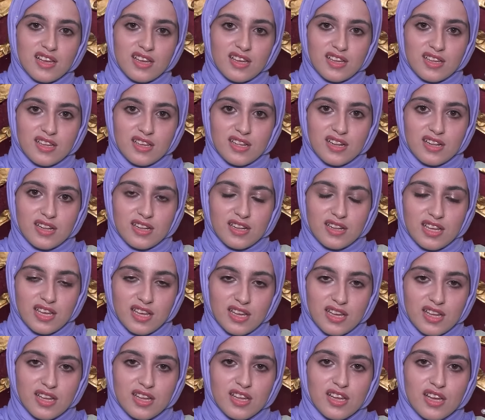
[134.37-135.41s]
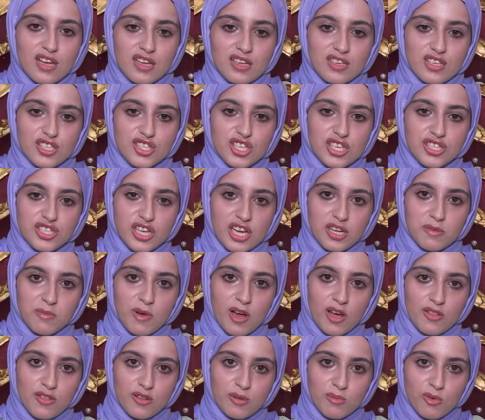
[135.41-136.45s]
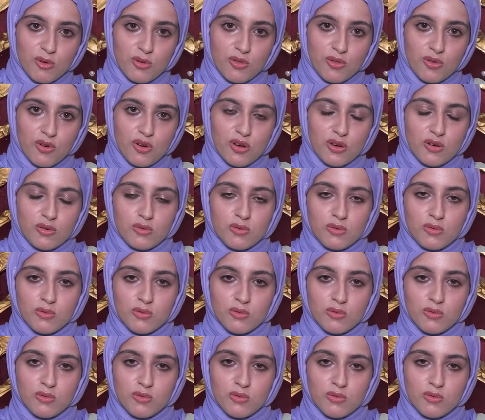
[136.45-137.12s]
آه، شجعني بهذا الموضوع